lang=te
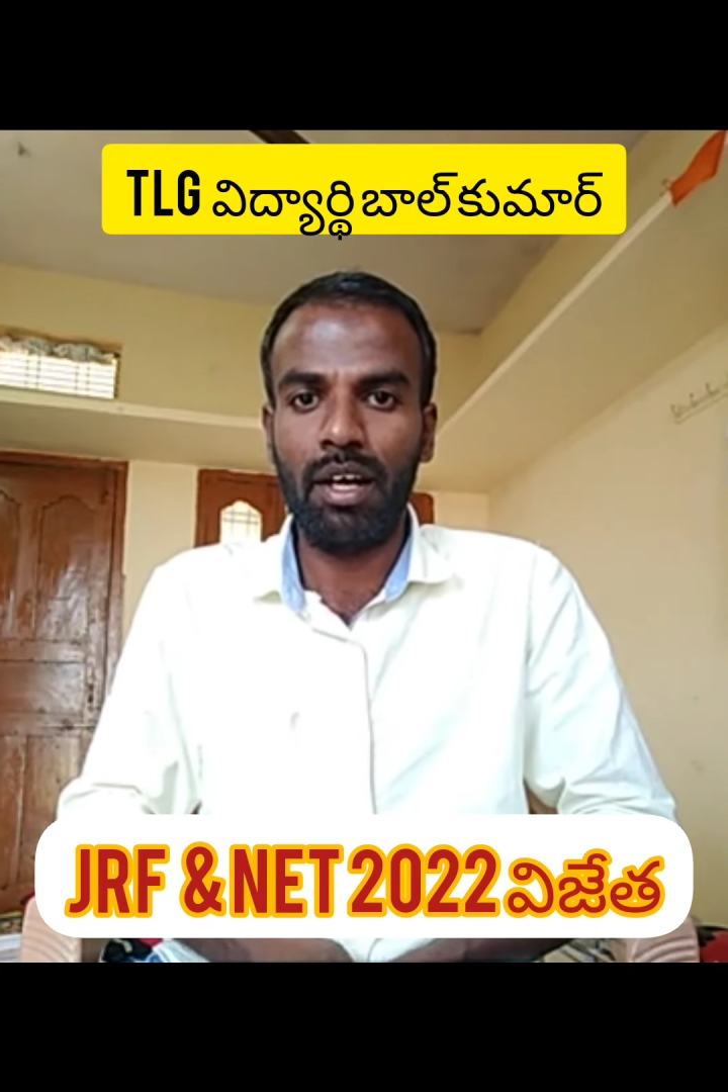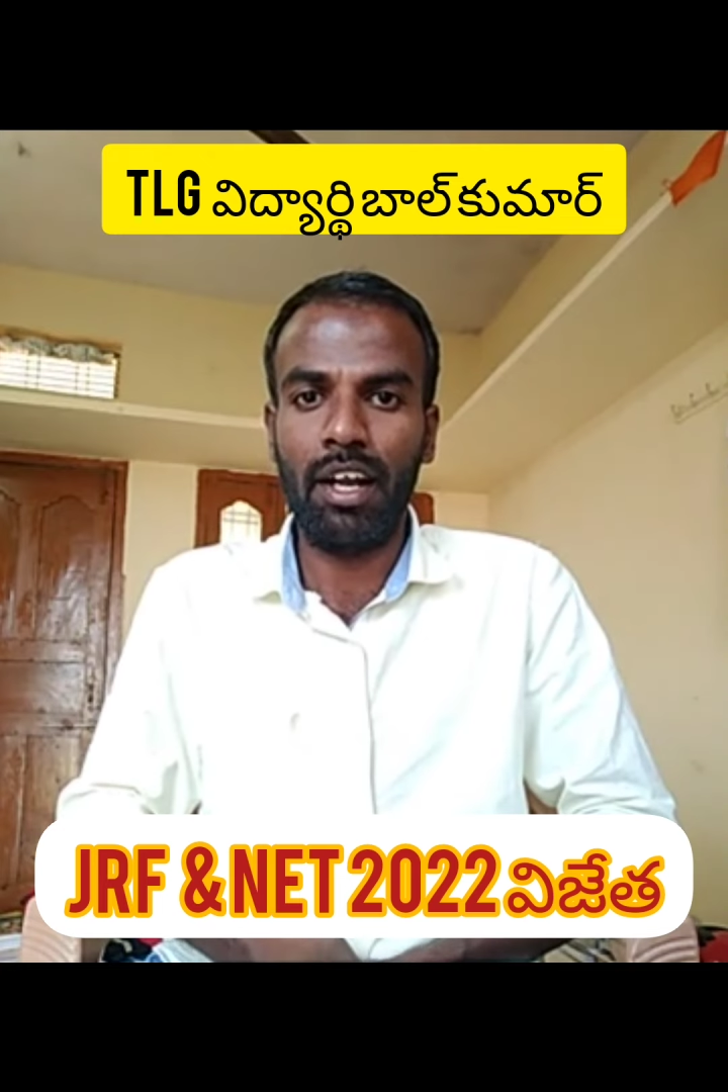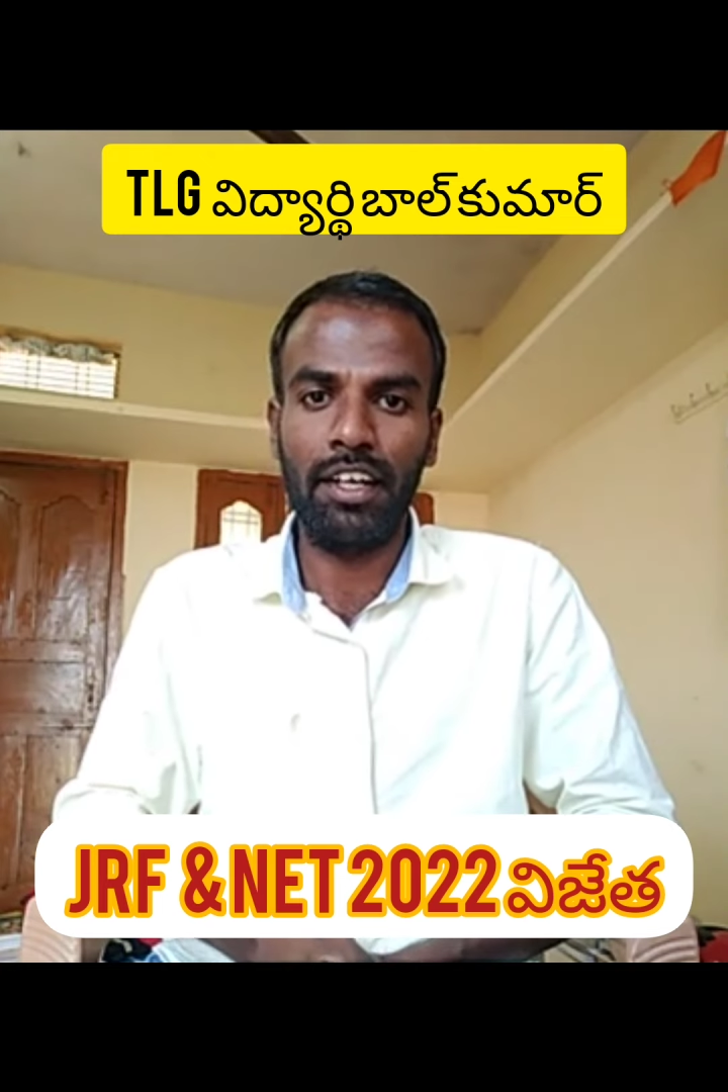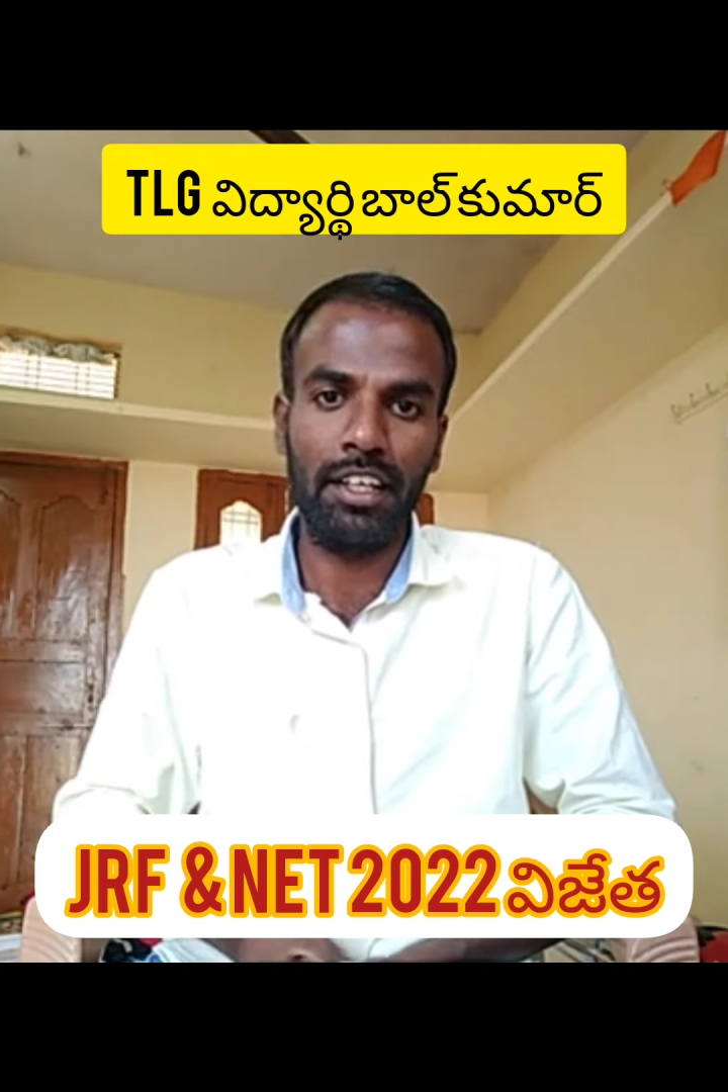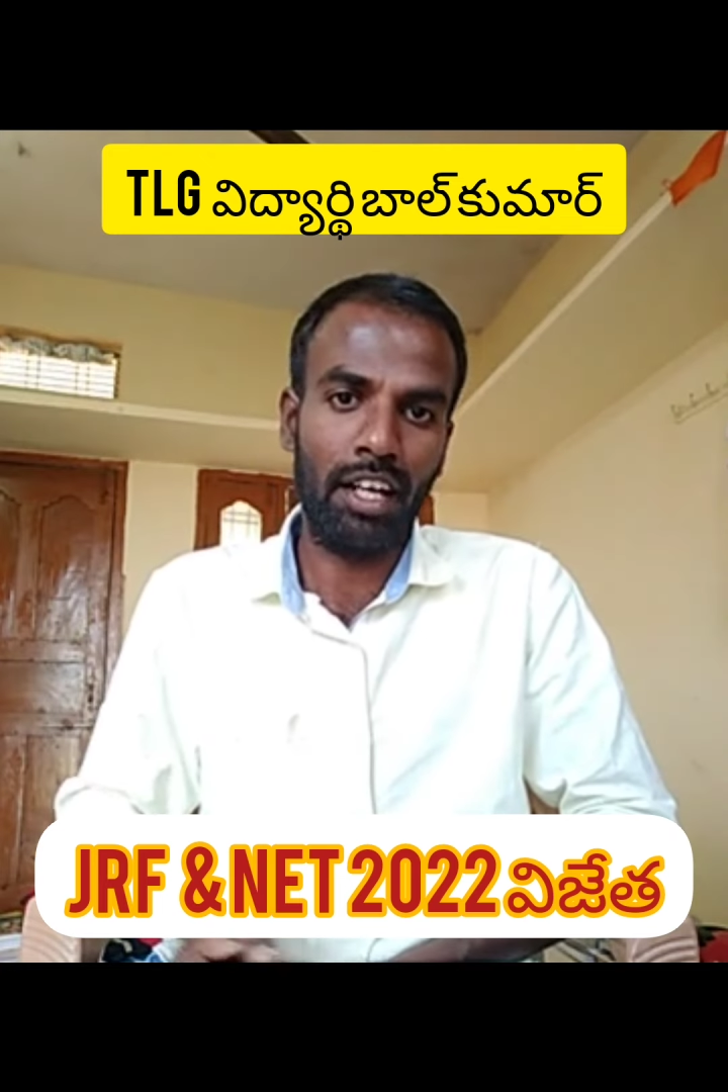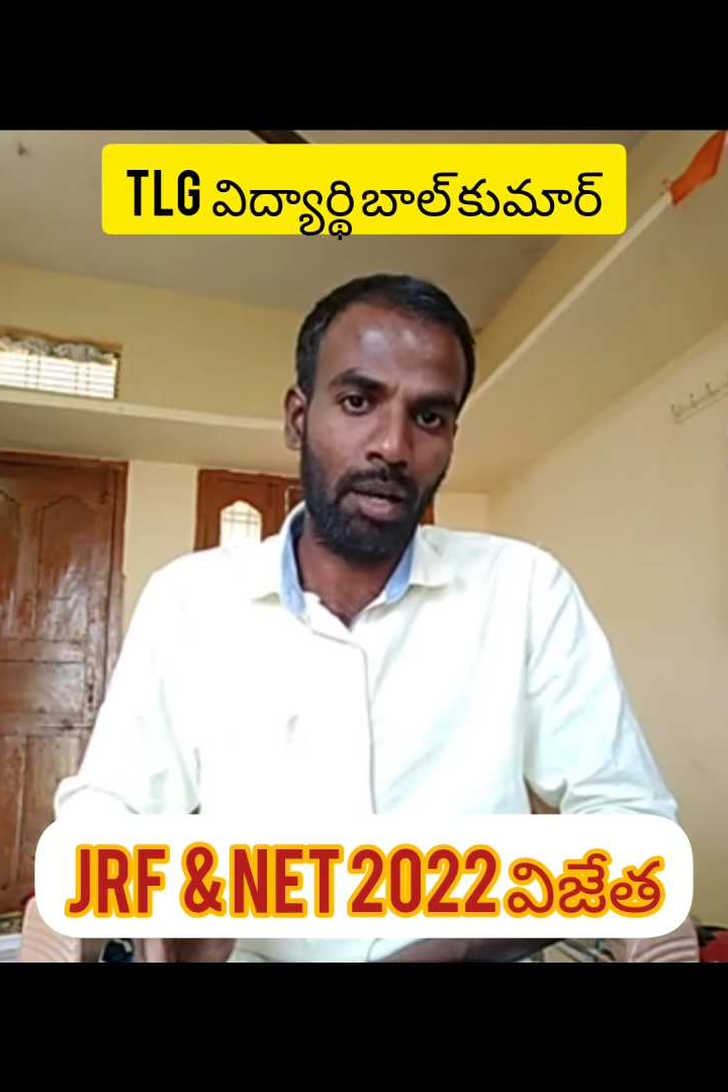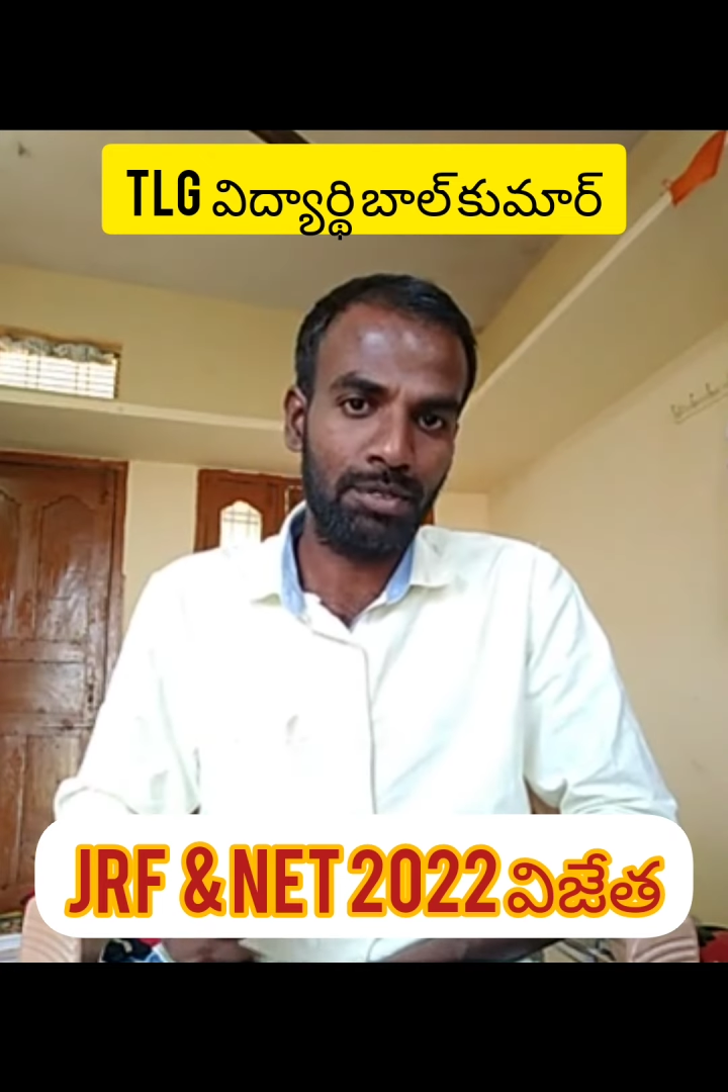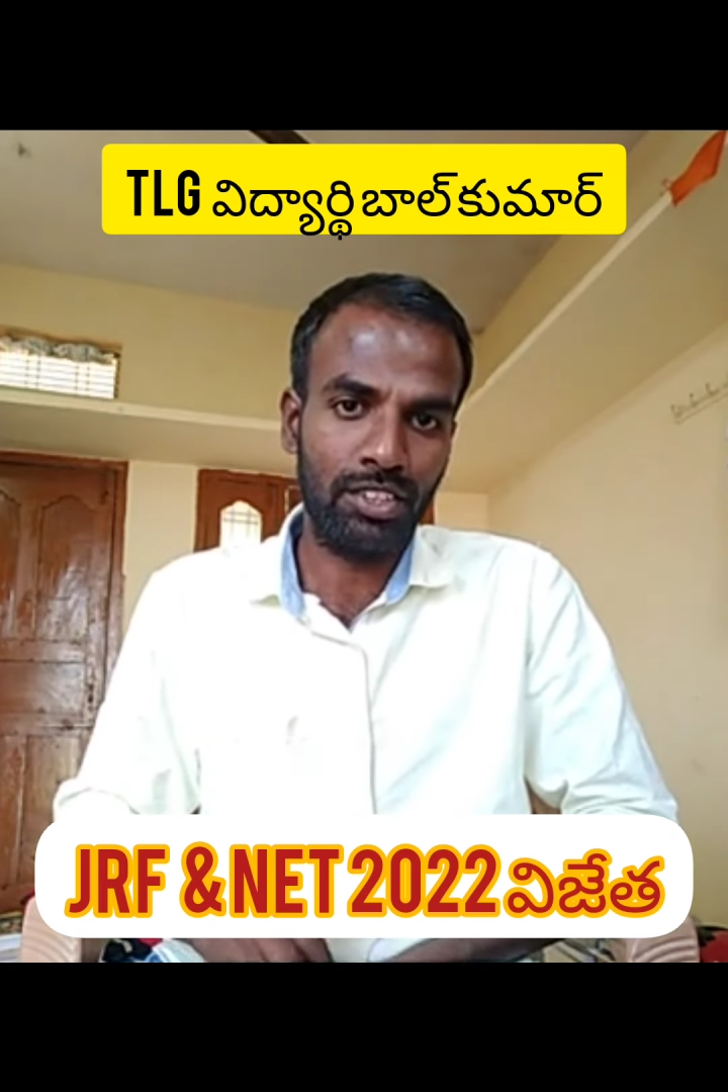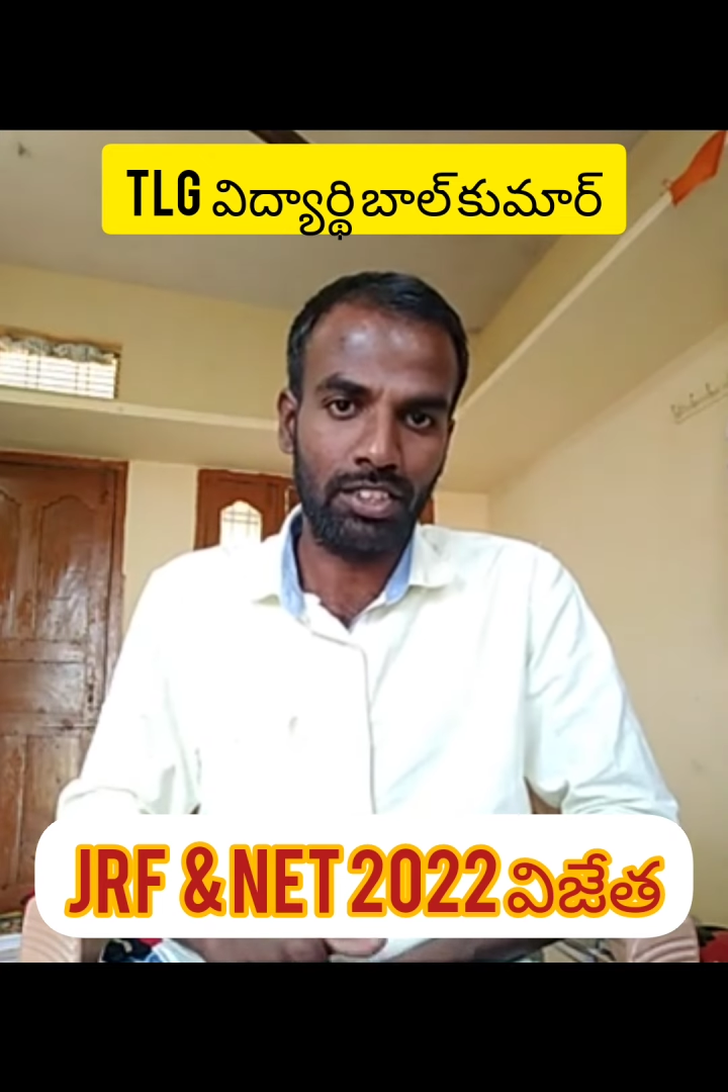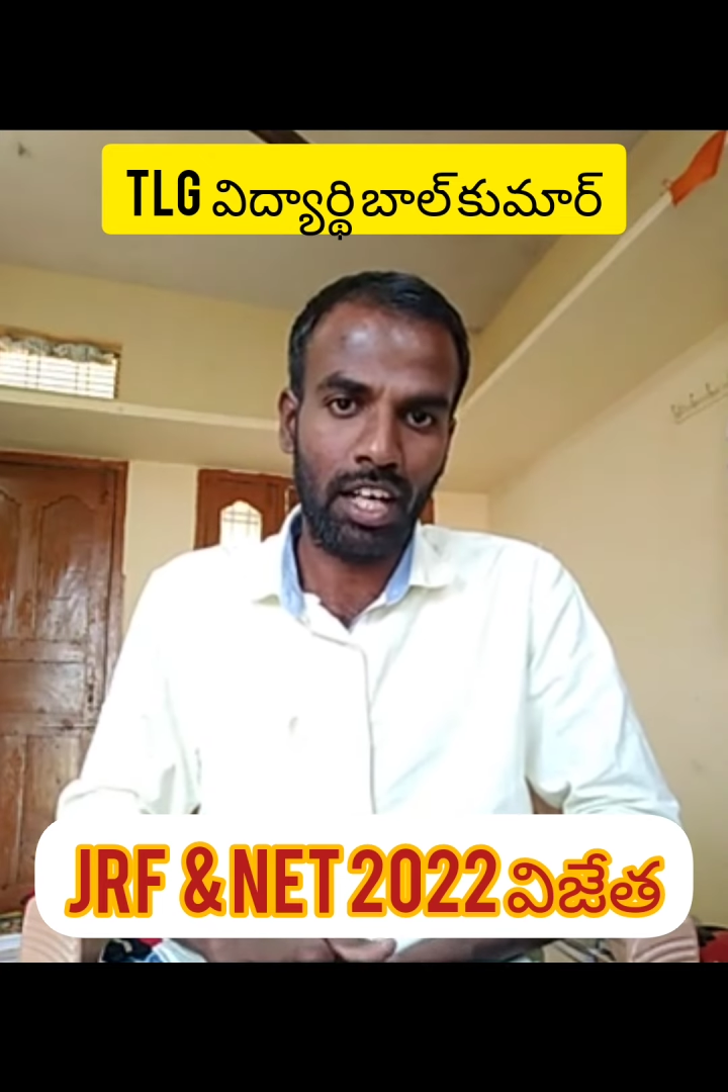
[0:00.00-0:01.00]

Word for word: అన్ని ఆప్షన్స్